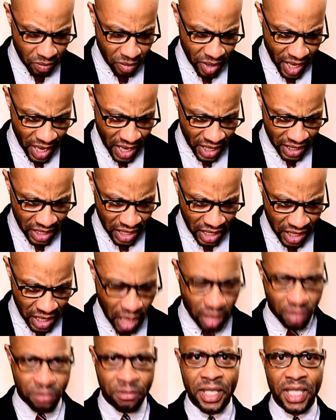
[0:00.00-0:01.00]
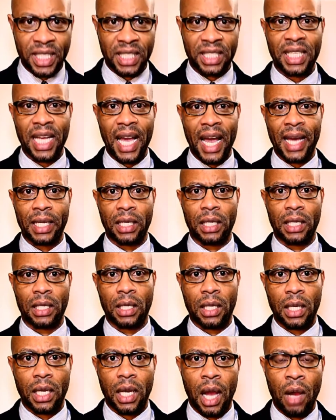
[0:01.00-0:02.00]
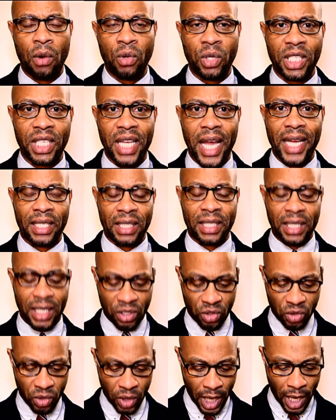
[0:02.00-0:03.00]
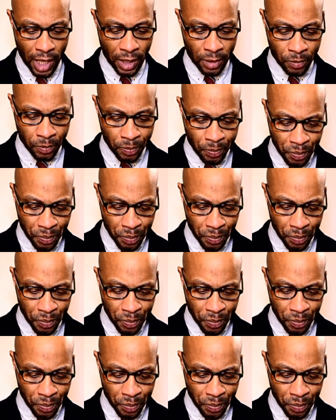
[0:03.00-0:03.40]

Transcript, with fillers: para galvanizar a unidade nacional.